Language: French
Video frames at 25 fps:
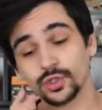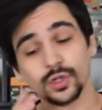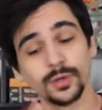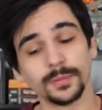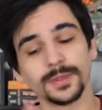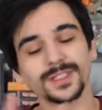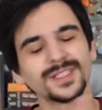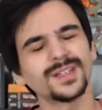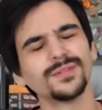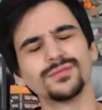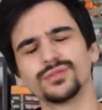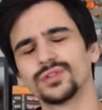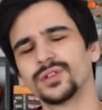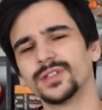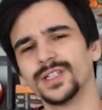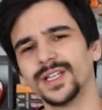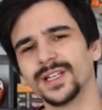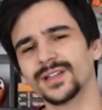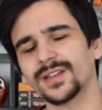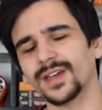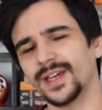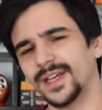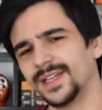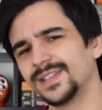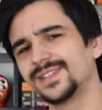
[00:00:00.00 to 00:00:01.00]
commence à vous
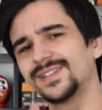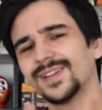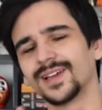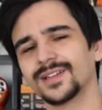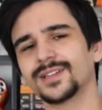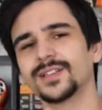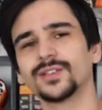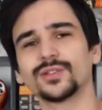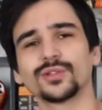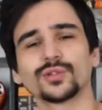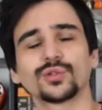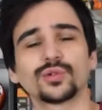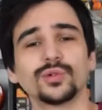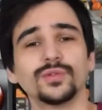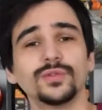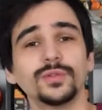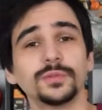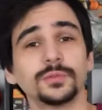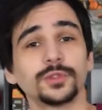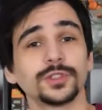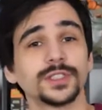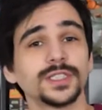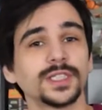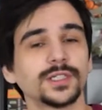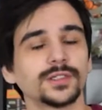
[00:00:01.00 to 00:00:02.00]
connaître et certains d'entre vous
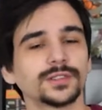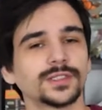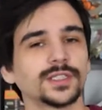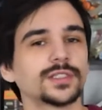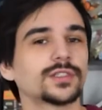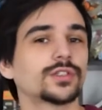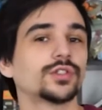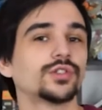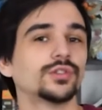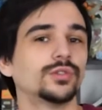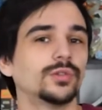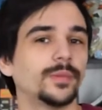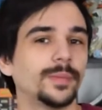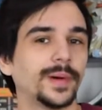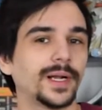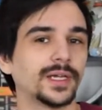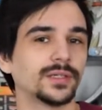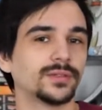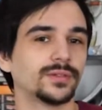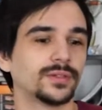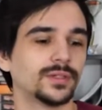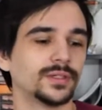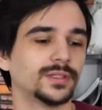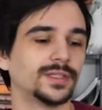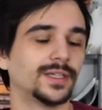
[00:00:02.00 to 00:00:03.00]
m'ont dit quand est-ce que tu nous parles
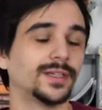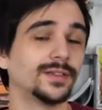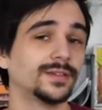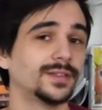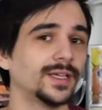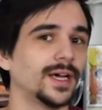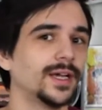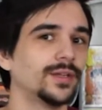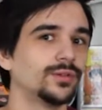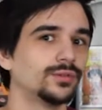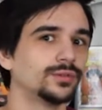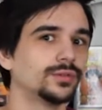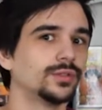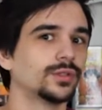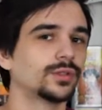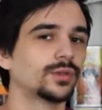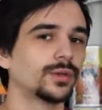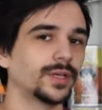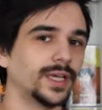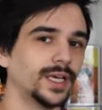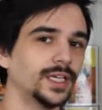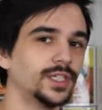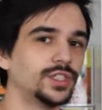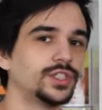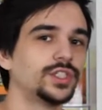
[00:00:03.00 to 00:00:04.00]
de Dentai ou de
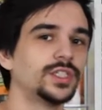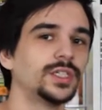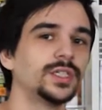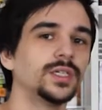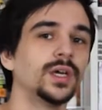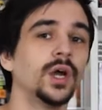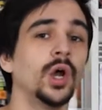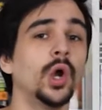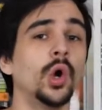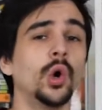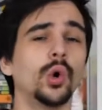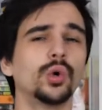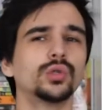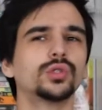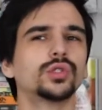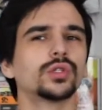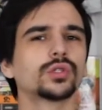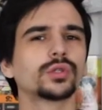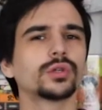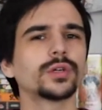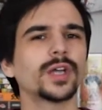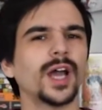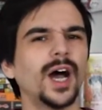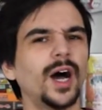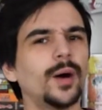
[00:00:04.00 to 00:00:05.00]
trucs Eichi ou de
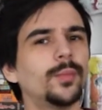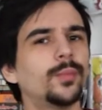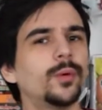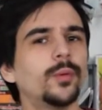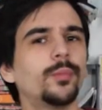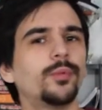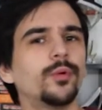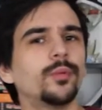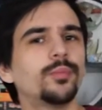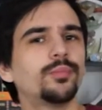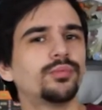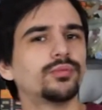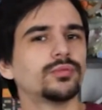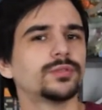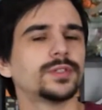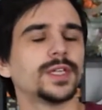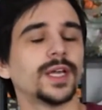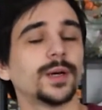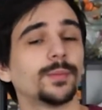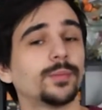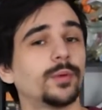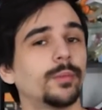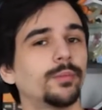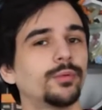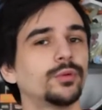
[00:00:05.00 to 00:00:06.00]
trucs un peu plus poussés,
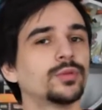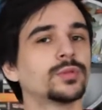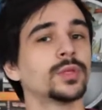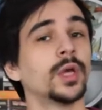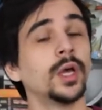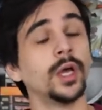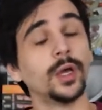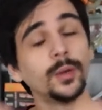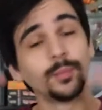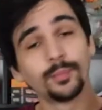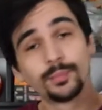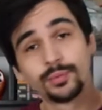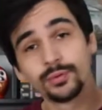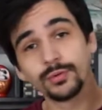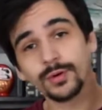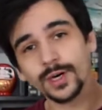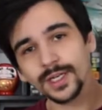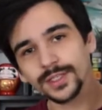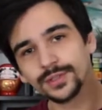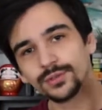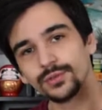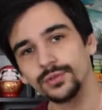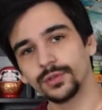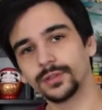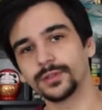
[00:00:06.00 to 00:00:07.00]
un peu plus pour
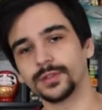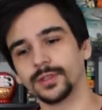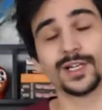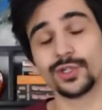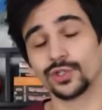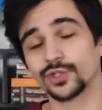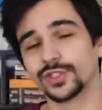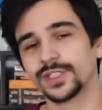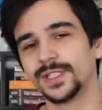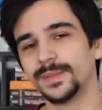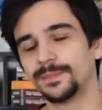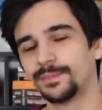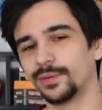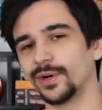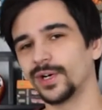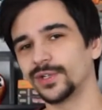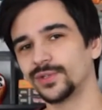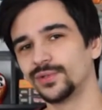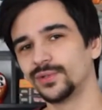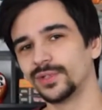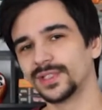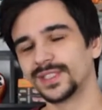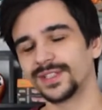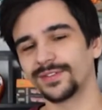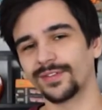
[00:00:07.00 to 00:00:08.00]
adultes. Quand je dis pour
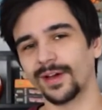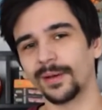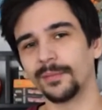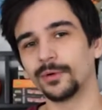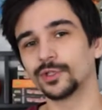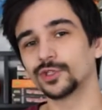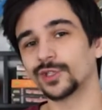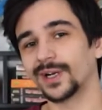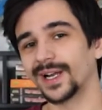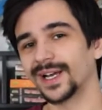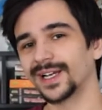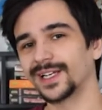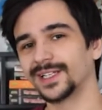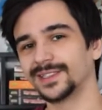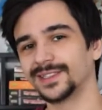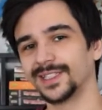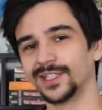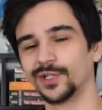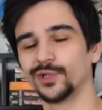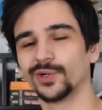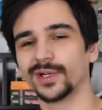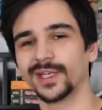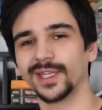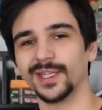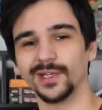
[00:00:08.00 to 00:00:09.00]
adultes, c'est vraiment dans la
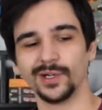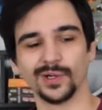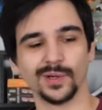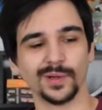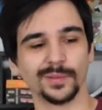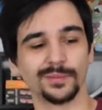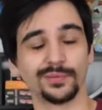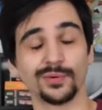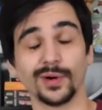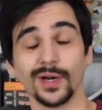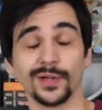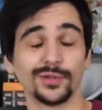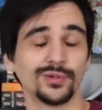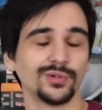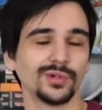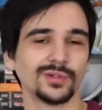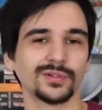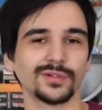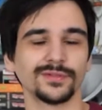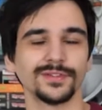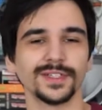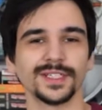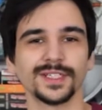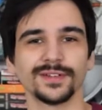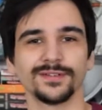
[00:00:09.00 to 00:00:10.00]
catégorie euh, pour adultes
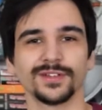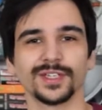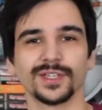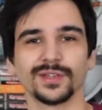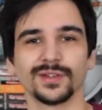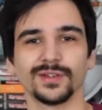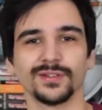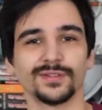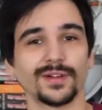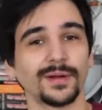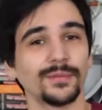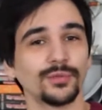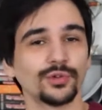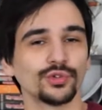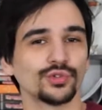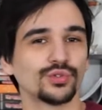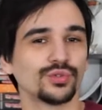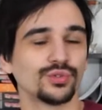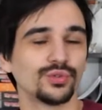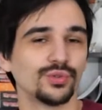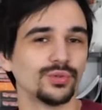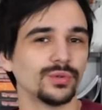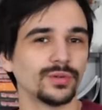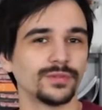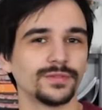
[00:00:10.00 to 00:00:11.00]
en fait avec euh, vraiment du
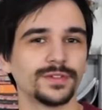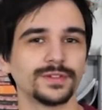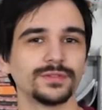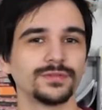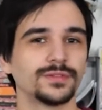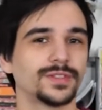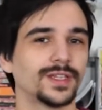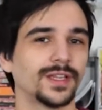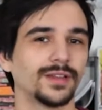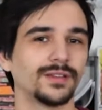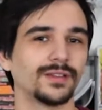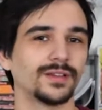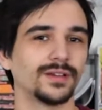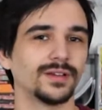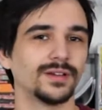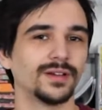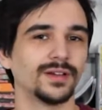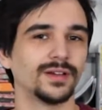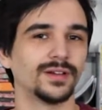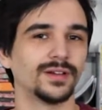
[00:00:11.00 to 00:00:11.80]
cul en fait. Vous êtes, euh,